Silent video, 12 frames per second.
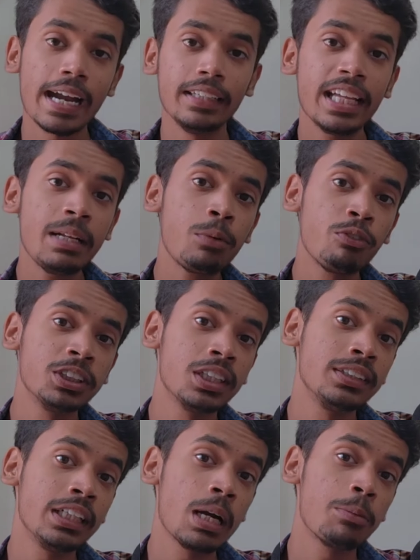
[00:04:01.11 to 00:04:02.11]
एंड देन
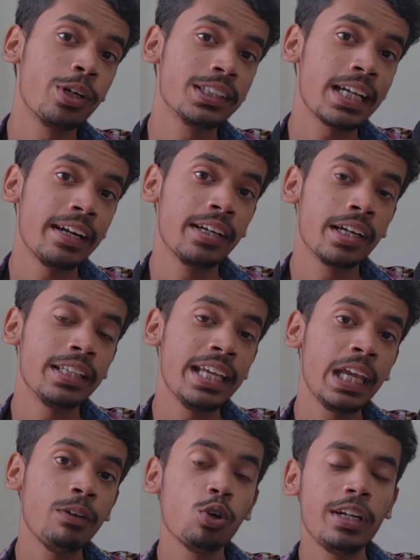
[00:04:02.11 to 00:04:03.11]
प्रोफेसर सिकम और डिसाइड करते
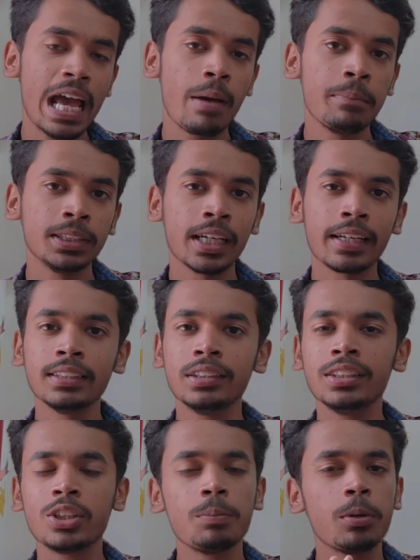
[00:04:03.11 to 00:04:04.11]
हैं कि वो लैब में जाके
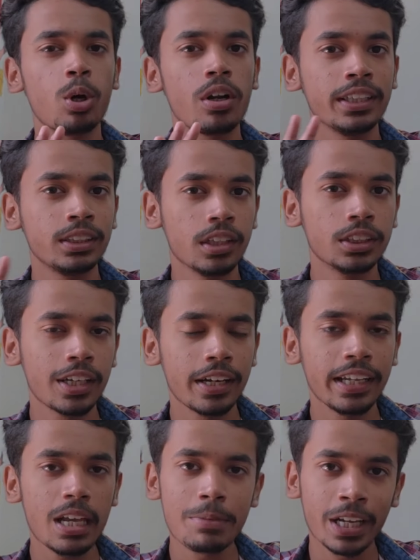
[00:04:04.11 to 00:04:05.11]
इस चीज़ के ऊपर और रिसर्च
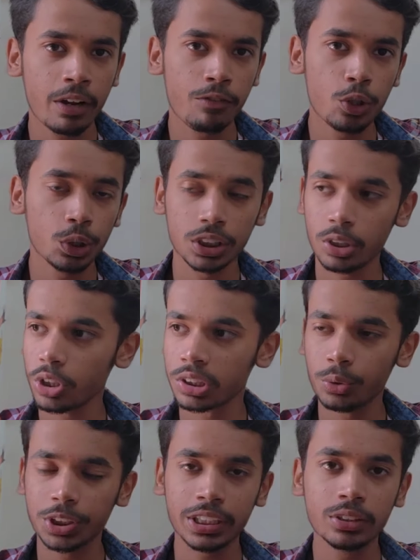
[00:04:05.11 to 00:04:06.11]
करेंगे मेगा एवोल्यूशन और
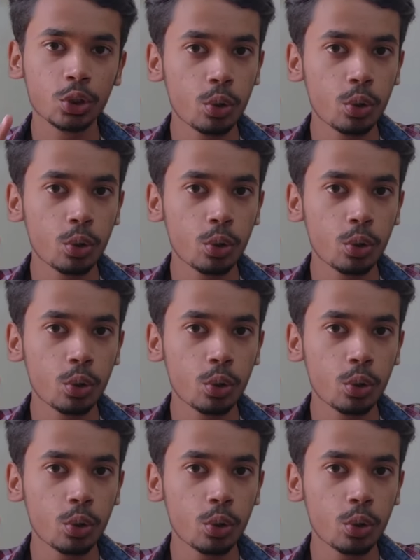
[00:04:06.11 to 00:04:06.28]
स्कुश की